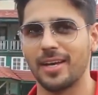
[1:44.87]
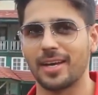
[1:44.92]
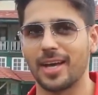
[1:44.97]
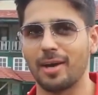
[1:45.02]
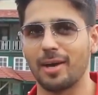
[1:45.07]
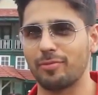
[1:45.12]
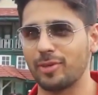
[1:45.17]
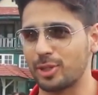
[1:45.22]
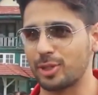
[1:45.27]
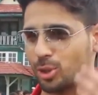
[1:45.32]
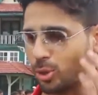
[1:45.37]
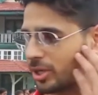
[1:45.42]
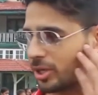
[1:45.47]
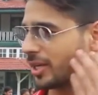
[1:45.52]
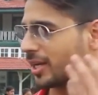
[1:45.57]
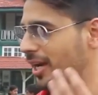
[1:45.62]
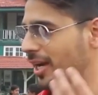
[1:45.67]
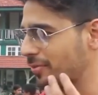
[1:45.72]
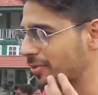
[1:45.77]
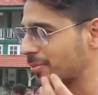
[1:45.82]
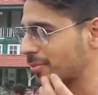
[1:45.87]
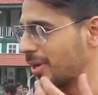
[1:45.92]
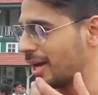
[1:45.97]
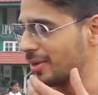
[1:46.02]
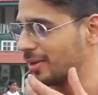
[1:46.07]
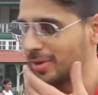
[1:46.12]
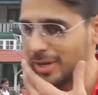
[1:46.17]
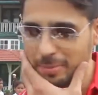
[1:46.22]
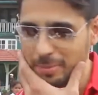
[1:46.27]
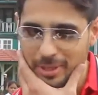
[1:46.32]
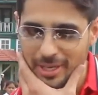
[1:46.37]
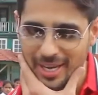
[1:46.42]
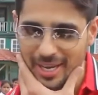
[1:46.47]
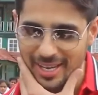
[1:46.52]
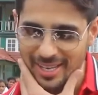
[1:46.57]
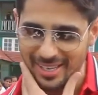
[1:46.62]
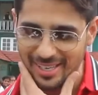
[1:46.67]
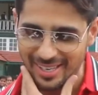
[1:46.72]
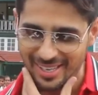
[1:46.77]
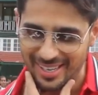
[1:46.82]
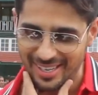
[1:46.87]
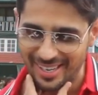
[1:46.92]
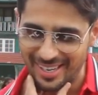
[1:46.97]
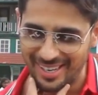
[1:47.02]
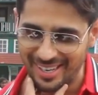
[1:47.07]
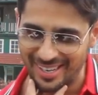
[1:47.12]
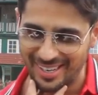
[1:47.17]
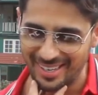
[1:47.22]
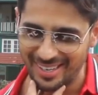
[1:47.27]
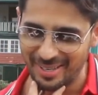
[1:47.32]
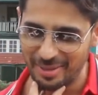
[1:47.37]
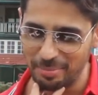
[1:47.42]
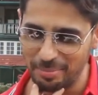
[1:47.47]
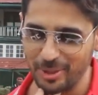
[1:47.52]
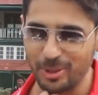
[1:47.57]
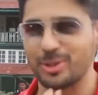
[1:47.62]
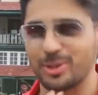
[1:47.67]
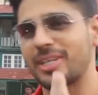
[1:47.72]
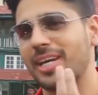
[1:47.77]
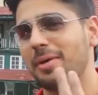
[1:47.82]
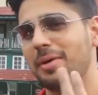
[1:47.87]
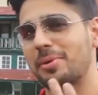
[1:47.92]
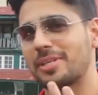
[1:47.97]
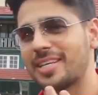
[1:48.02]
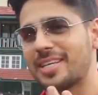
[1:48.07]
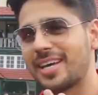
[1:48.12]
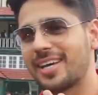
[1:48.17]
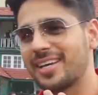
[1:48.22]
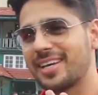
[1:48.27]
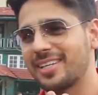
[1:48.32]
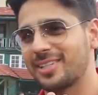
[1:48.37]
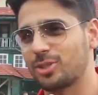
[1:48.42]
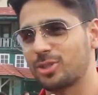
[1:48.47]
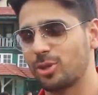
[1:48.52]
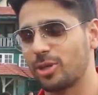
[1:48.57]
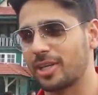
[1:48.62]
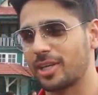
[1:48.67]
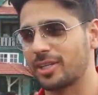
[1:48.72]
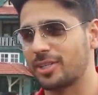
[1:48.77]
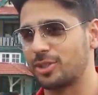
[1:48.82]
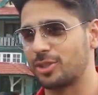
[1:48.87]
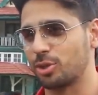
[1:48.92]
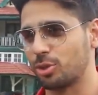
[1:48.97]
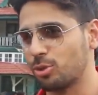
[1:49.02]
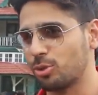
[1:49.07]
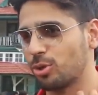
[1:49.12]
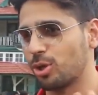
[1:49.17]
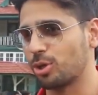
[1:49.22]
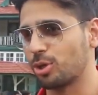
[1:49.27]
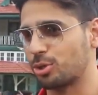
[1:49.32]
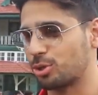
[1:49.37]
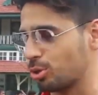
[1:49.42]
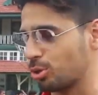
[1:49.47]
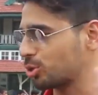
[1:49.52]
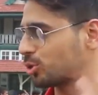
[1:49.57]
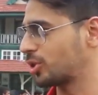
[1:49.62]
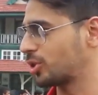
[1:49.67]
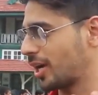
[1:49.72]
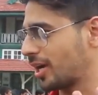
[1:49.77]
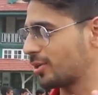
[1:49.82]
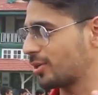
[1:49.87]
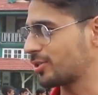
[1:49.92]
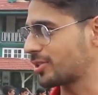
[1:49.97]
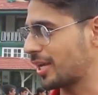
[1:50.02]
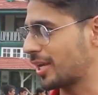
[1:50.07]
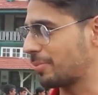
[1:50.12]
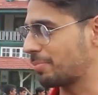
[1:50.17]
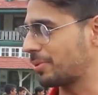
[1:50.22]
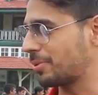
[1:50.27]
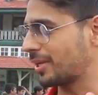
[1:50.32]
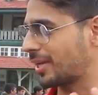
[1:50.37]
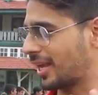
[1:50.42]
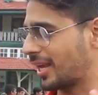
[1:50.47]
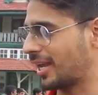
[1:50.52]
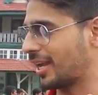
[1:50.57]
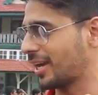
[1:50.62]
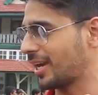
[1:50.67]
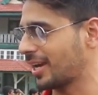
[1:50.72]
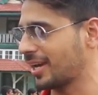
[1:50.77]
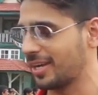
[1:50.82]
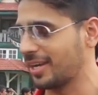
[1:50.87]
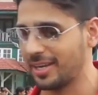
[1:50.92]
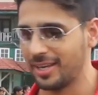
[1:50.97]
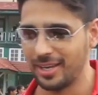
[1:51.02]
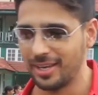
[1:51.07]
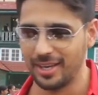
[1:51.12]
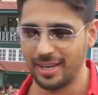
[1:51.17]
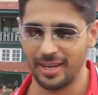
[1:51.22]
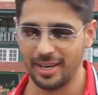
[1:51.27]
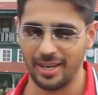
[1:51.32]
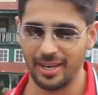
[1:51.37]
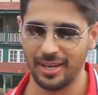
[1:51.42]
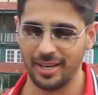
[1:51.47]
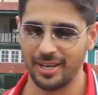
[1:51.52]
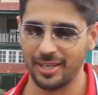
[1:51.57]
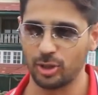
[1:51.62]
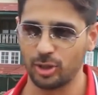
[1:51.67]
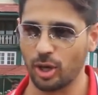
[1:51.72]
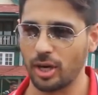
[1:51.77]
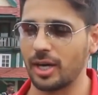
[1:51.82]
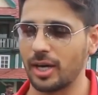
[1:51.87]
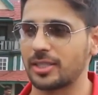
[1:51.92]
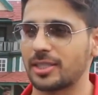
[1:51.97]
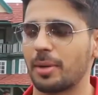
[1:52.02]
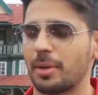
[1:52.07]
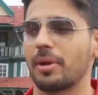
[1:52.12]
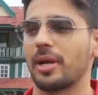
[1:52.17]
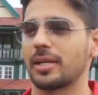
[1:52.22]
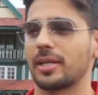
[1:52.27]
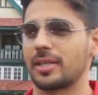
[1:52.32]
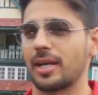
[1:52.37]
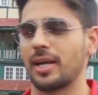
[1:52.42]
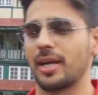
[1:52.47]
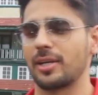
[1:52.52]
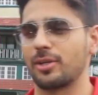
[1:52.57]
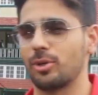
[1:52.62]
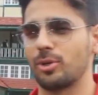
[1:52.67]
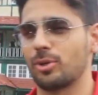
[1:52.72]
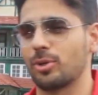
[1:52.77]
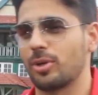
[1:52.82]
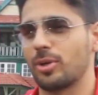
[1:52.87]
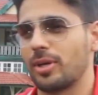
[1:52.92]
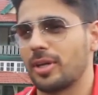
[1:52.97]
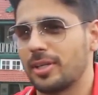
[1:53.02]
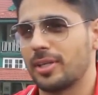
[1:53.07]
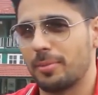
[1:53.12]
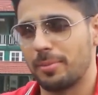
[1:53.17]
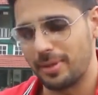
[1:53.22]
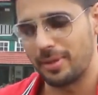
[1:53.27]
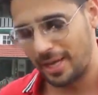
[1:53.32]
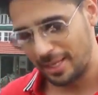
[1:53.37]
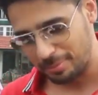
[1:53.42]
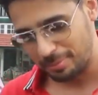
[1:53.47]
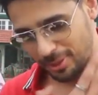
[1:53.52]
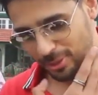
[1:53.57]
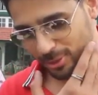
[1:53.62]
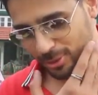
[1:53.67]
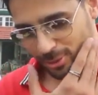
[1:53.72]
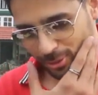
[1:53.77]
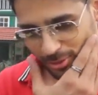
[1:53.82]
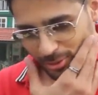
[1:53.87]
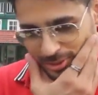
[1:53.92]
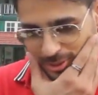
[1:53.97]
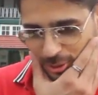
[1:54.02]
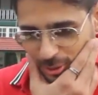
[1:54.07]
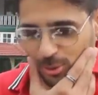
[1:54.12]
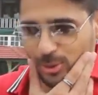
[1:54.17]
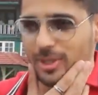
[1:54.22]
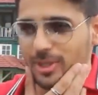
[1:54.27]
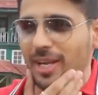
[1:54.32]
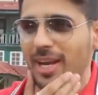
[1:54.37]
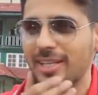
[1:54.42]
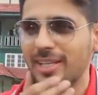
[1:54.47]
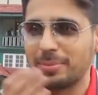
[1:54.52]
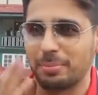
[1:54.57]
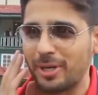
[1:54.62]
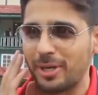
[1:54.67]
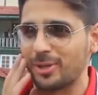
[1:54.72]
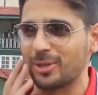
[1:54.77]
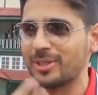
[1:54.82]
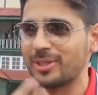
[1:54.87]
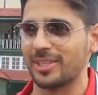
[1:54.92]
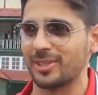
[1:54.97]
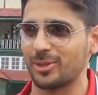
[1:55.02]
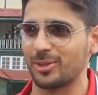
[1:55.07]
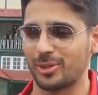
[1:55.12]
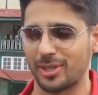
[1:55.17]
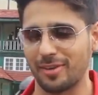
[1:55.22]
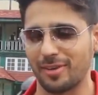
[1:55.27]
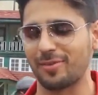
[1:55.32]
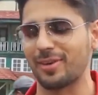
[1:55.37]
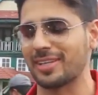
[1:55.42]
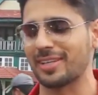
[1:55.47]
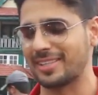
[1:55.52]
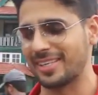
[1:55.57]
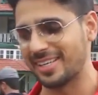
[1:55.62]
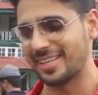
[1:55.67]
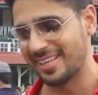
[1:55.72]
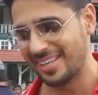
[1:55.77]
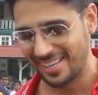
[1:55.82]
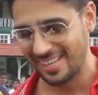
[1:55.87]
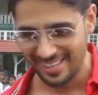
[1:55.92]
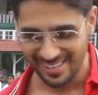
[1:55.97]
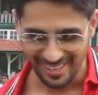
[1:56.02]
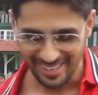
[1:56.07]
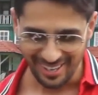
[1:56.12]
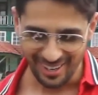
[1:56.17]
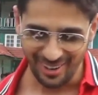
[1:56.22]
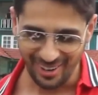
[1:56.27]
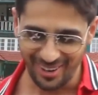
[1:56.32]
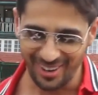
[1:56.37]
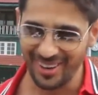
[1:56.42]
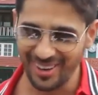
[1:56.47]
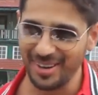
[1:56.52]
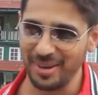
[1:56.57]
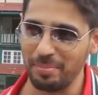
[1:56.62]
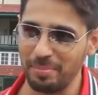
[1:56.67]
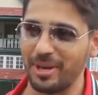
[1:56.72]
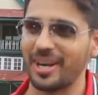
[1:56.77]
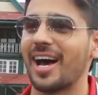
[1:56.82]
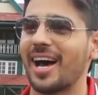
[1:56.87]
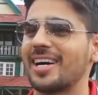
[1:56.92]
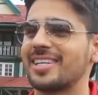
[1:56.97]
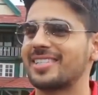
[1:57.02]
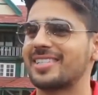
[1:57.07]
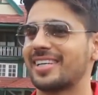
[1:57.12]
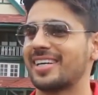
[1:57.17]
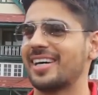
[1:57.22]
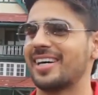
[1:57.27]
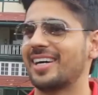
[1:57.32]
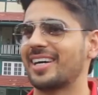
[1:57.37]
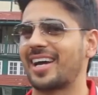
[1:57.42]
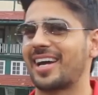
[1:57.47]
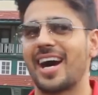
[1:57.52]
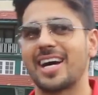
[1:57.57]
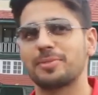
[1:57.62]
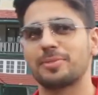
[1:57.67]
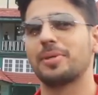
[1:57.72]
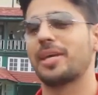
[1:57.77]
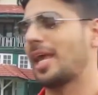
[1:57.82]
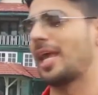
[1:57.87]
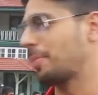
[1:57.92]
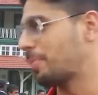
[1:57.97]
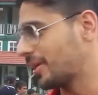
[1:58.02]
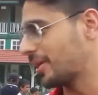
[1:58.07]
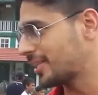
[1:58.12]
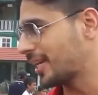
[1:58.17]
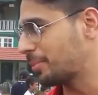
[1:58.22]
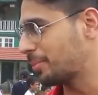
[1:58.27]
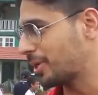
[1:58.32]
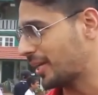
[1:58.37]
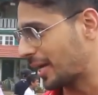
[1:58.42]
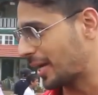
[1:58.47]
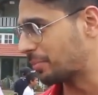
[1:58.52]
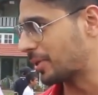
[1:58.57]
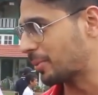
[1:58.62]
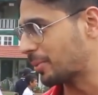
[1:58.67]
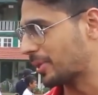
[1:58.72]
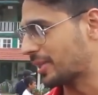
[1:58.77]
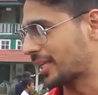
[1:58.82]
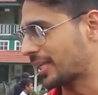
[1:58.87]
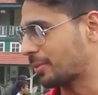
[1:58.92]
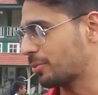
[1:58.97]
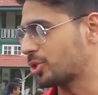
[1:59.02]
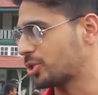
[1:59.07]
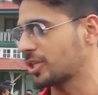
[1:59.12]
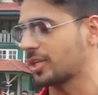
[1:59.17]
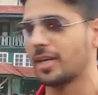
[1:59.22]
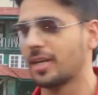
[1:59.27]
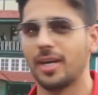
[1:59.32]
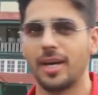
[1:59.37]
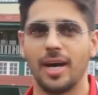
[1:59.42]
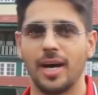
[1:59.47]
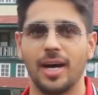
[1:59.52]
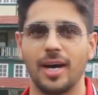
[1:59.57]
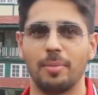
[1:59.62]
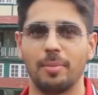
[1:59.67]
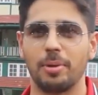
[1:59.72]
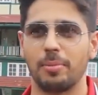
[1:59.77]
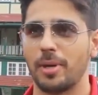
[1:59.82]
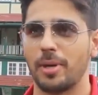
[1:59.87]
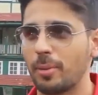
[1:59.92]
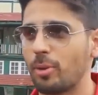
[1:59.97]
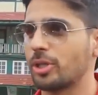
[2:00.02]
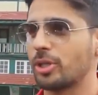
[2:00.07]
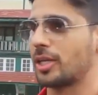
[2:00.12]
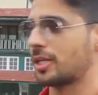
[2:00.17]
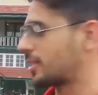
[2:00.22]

काफ़ी चोटे काफ़ी मार वार भी खाए बट uh, उसी का मज़ा है जो एक जुनून और जोश चढ़ा उस टाइम पे खेलने का uh, थोड़ा अच्छा भी लगता है लड़कियों को कि जब आदमी को से घुसे लात पड़े होते हैं तो टफ लगते हैं बट uh, आज काश मैं खेल पाता अभी टाइम नहीं मिलता है मुझे पर मैं बहुत